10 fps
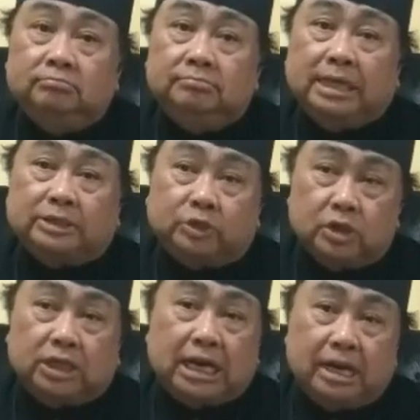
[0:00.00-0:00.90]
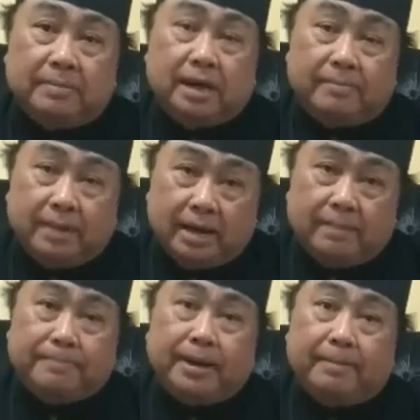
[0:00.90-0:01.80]
Masuk ke dalam
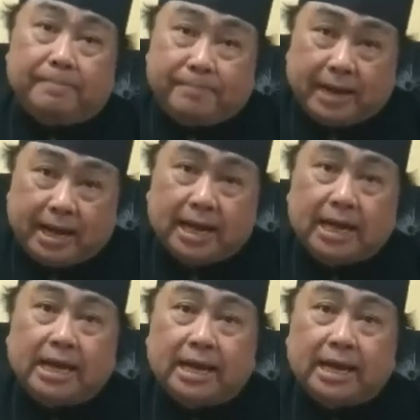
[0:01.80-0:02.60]
nama Bapa,